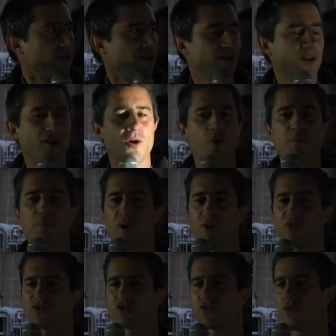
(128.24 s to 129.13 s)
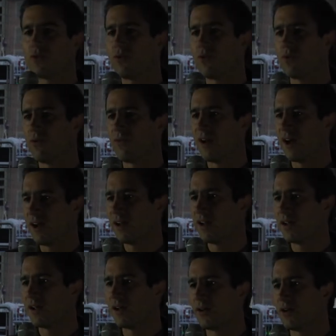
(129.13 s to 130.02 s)
Et on pense qu'on va
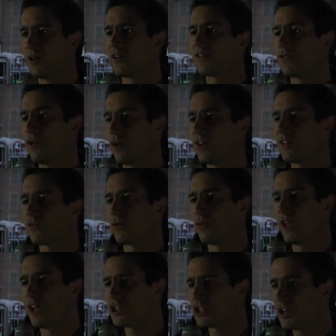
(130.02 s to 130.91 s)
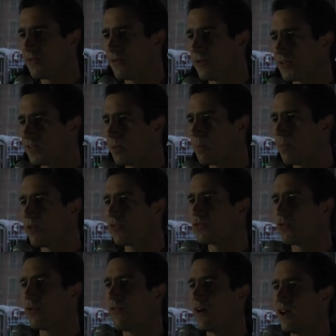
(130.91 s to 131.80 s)
aller, dans les sondages, les Français pensent
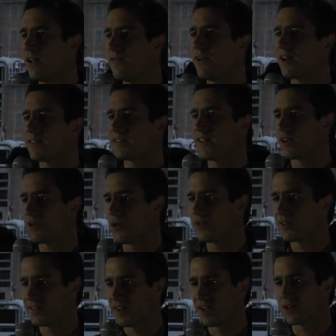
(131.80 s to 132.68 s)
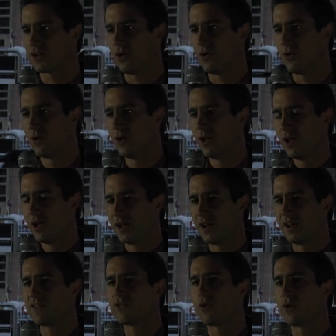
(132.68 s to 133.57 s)
qu'on va aller vers 55 ans.
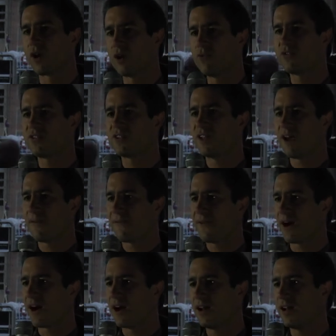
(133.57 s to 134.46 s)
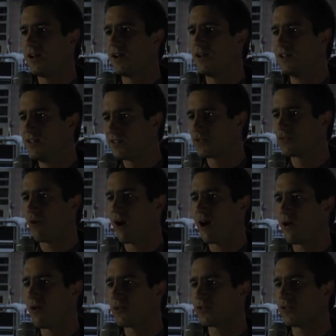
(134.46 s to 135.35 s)
Et ils ont réussi à faire aller
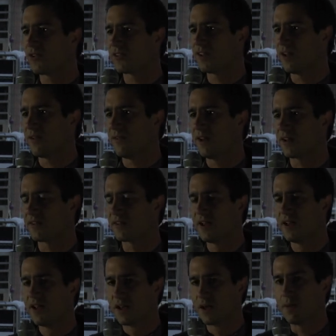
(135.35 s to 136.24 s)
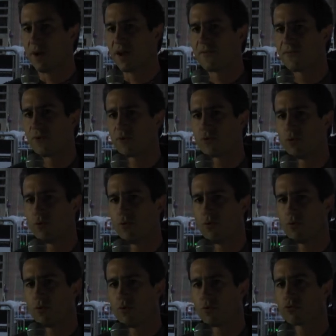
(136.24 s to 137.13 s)
l'histoire en sens inverse. Eh bien, il faut
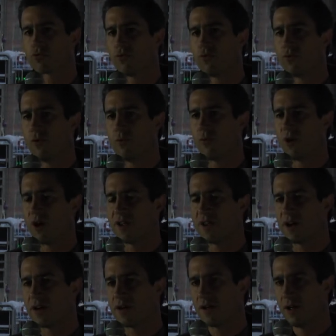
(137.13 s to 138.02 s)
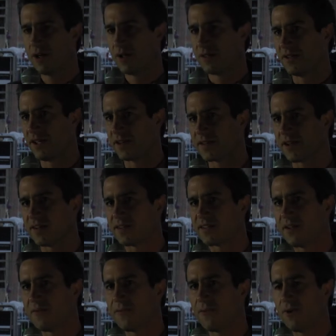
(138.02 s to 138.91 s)
qu'on trouve le moyen d'être
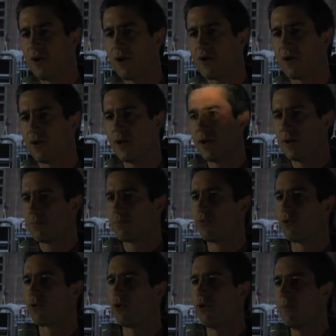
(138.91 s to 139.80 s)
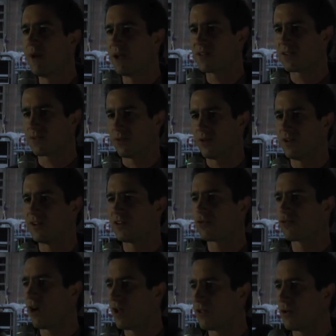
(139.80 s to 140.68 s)
assez fort pour remettre
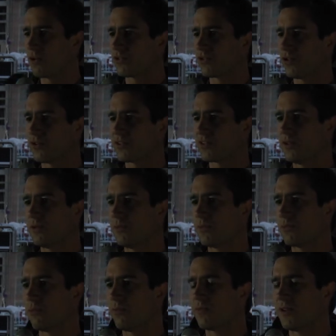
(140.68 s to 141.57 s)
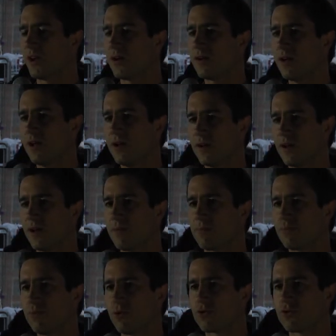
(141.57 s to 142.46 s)
l'histoire dans le sens qui nous convient et
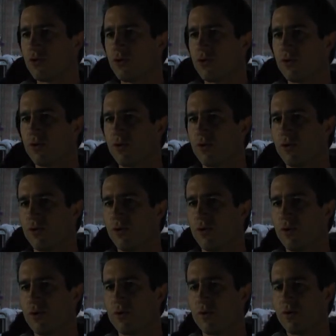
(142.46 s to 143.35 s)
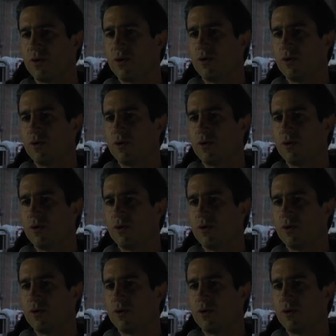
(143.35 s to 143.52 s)
pour que euh,